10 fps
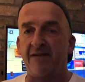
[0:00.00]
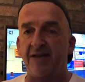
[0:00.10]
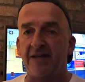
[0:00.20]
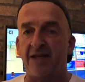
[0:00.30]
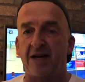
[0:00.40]

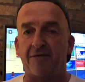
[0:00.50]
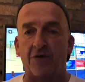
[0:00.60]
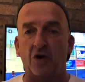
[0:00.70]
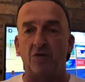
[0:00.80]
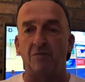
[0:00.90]
in der
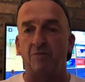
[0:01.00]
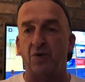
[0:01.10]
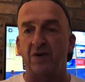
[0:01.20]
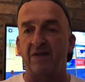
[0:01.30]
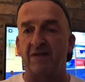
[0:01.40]

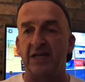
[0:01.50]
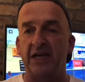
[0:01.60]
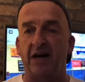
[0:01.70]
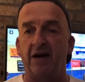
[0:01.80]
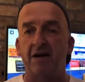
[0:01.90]

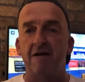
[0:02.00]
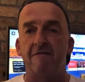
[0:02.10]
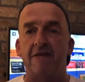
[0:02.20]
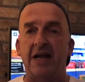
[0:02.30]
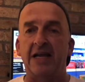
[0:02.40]
Frauenbundesliga
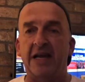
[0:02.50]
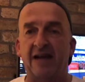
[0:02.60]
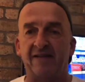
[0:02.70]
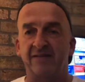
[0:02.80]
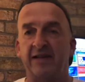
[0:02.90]

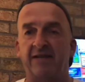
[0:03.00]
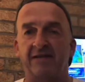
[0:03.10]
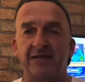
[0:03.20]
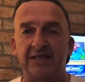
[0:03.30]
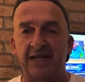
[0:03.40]
verlassen. Das
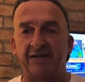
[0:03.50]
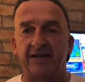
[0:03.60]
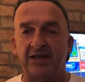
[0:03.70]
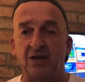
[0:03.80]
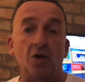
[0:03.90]
ist ihnen jetzt
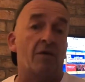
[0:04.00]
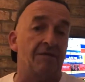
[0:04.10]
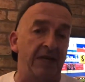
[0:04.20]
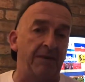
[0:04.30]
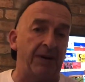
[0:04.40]
nicht gelungen.
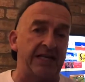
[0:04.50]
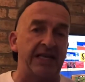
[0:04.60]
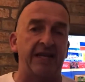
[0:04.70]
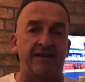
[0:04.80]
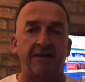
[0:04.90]
Wie die Partie
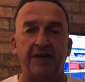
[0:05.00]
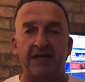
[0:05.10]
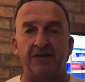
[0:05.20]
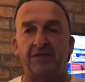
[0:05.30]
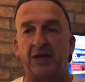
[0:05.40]
jetzt
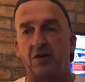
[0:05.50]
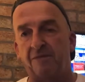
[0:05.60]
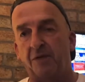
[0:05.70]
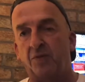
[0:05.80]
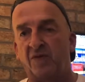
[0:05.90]
gewertet wird, ob
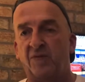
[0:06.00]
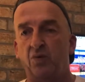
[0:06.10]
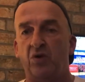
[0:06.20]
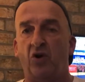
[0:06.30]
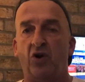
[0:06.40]
für
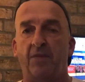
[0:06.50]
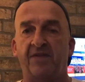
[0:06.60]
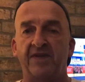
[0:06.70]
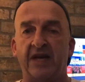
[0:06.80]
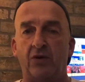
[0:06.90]
Buxtehude oder ob
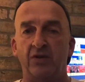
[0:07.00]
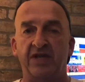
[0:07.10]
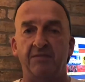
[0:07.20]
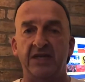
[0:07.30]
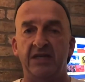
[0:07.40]
es einen
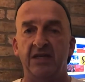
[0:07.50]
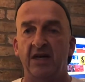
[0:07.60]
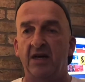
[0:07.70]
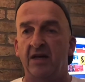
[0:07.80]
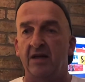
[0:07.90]
Nachholtermin
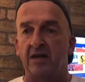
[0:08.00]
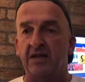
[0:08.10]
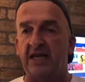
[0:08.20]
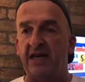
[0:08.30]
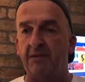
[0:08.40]

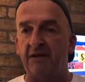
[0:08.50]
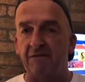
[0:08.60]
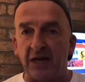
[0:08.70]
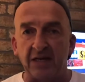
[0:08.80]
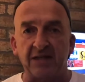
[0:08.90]
geben
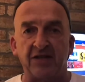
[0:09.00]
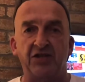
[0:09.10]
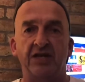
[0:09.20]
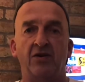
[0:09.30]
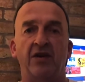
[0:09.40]
wird, das
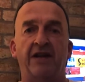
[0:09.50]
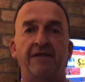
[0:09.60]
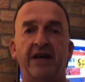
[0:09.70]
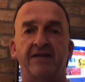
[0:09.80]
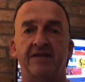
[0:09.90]
steht noch nicht
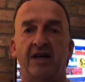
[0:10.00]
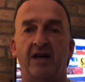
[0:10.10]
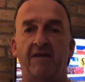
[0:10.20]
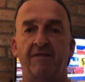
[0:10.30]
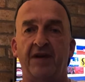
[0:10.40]
fest.
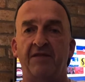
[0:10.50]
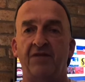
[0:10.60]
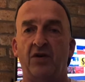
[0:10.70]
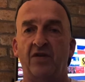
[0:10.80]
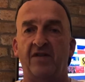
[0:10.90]
Da werden
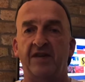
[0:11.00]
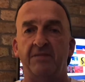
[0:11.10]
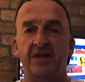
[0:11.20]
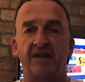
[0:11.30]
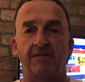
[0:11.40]
wir uns
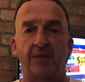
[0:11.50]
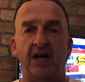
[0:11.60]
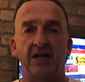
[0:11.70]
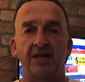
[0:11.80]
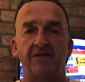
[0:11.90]
demnächst
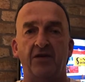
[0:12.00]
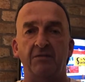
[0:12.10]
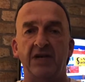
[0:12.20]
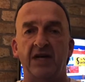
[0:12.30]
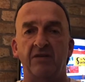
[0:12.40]
mal
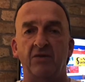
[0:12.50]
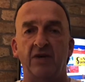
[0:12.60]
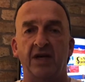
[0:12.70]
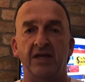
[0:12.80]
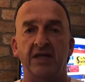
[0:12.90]
informieren
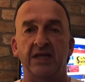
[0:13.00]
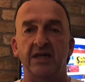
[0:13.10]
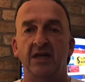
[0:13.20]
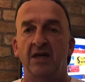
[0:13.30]
oder die